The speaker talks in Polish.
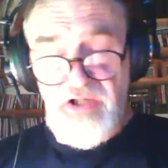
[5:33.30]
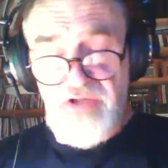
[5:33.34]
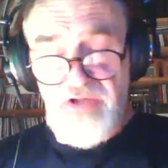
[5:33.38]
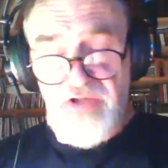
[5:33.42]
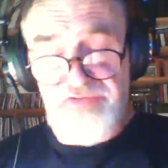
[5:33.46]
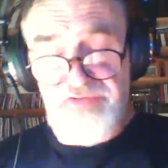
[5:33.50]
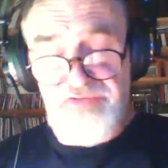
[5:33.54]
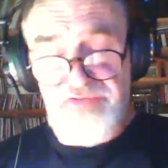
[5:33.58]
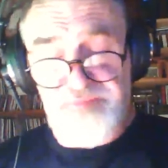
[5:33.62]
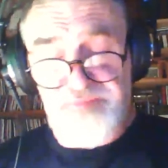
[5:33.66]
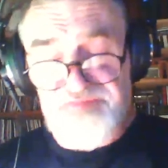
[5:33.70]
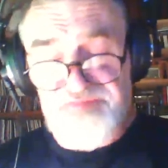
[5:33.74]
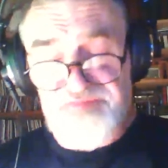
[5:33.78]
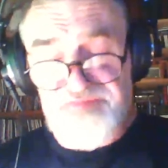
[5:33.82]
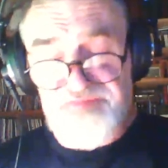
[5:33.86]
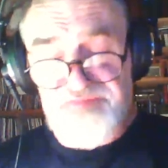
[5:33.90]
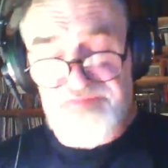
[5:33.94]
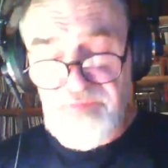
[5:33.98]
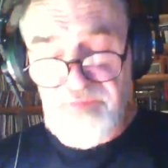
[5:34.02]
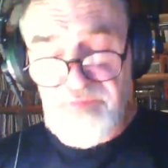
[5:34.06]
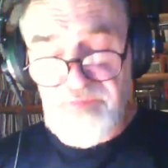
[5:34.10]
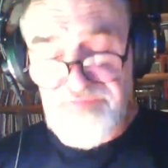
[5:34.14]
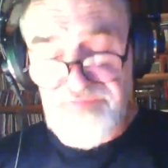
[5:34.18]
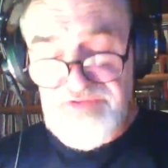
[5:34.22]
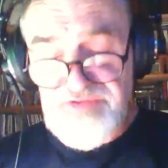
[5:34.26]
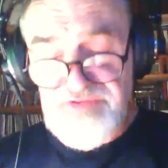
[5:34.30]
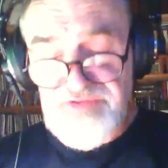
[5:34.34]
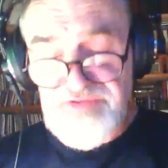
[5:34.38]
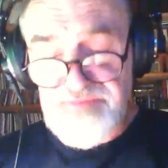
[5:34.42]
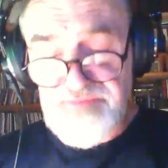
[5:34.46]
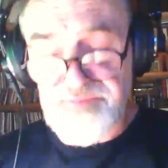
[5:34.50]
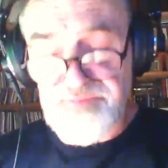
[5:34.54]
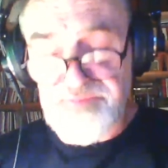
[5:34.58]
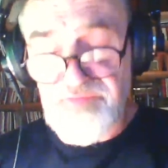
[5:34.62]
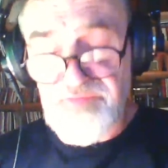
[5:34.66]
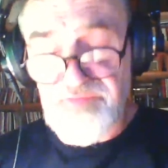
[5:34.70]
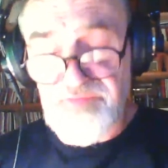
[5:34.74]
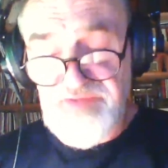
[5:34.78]
Rozpoznałem w niej
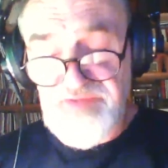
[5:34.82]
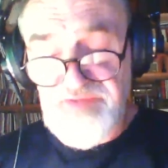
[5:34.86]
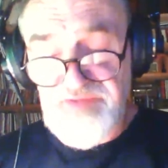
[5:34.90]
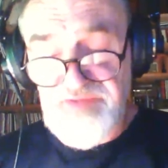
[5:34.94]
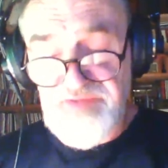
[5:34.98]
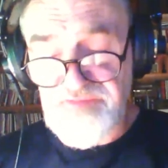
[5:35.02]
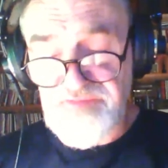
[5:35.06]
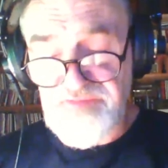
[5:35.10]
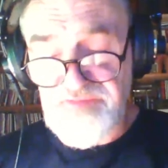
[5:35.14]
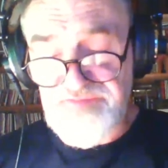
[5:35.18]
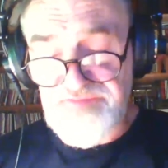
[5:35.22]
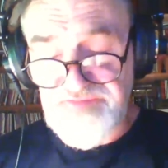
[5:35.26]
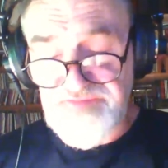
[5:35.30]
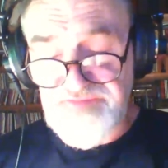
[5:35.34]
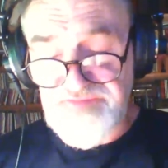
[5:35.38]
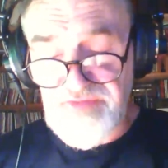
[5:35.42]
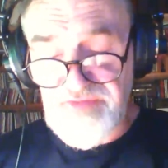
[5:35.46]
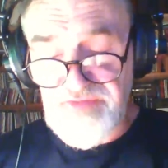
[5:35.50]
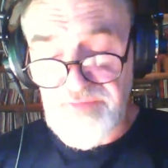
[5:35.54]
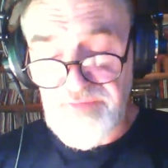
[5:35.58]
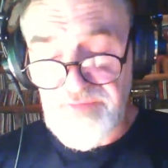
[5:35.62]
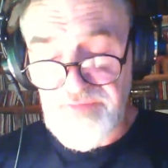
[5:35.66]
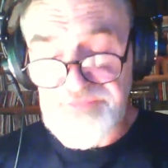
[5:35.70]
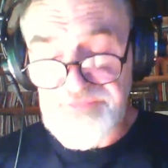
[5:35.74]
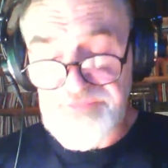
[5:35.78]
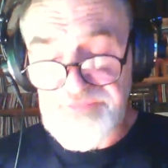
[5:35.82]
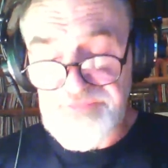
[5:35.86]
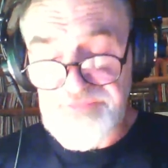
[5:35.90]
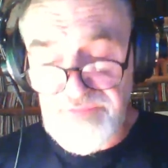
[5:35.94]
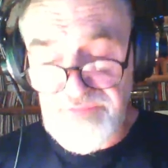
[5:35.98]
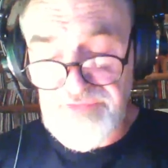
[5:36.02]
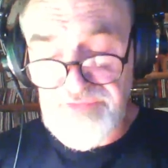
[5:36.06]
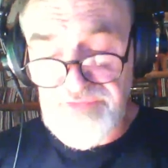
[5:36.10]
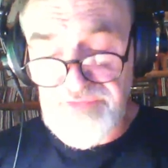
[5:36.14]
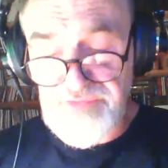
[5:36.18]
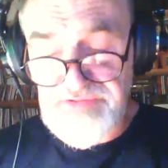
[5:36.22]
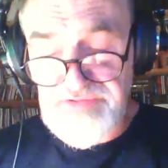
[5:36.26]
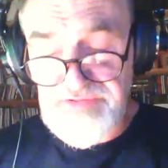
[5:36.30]
powracającego
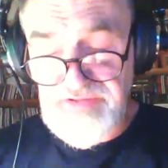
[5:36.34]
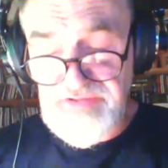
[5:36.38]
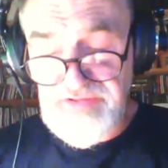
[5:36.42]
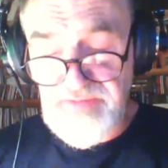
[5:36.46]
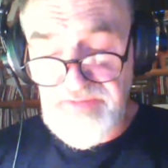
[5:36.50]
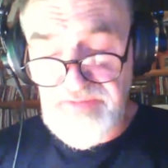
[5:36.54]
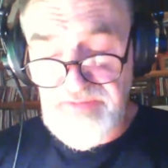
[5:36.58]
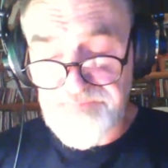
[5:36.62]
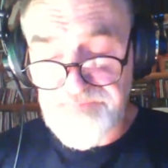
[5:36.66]
przewodnika.